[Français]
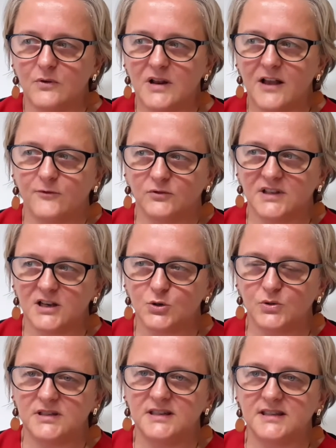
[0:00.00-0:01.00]
l'avantage
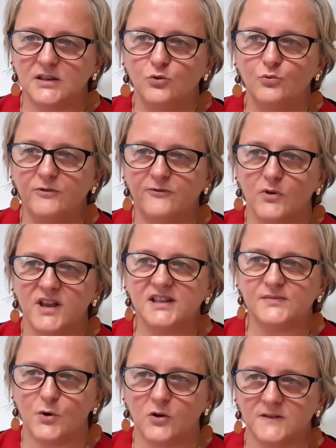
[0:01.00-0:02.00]
aussi, c'est que nous pouvons
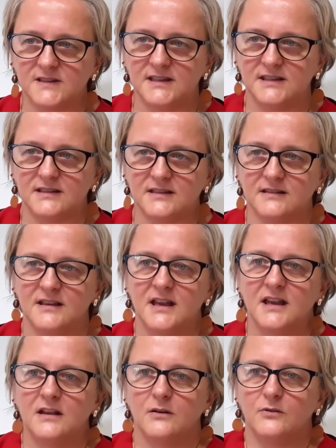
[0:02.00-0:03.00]
exporter
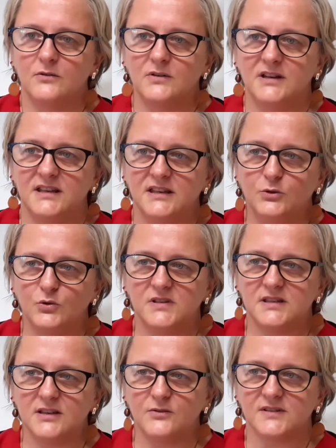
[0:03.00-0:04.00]
les
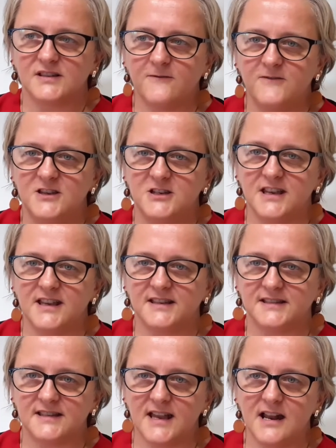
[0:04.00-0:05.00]
dossiers dans un fichier
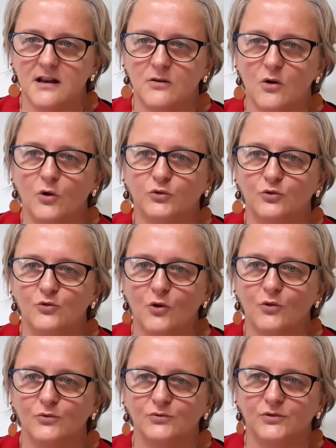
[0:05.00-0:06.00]
Excel en tenant
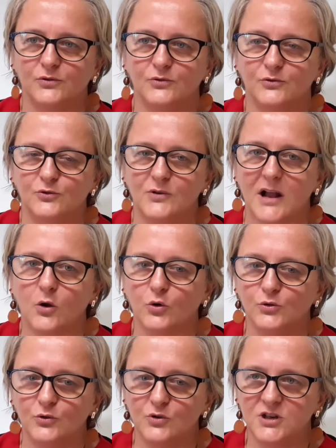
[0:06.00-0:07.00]
compte de la
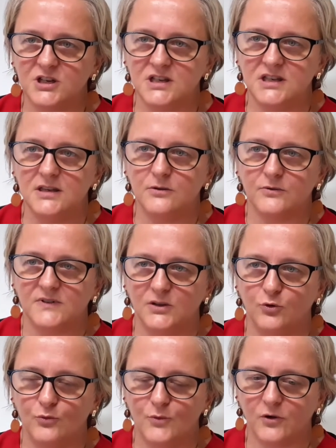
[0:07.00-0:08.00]
chronologie des
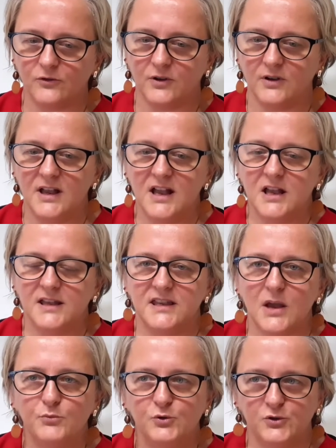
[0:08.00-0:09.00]
demandes. Il y
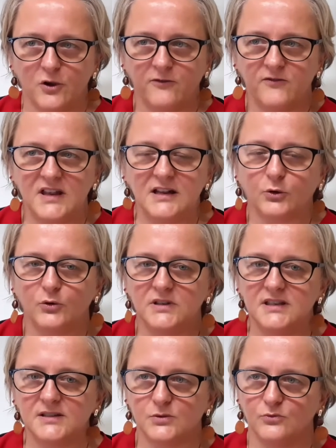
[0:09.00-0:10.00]
a plusieurs filtres
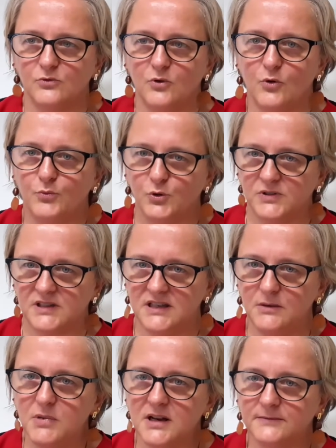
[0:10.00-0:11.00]
qui sont
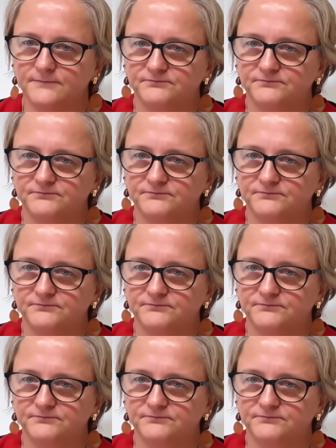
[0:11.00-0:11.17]
possibles.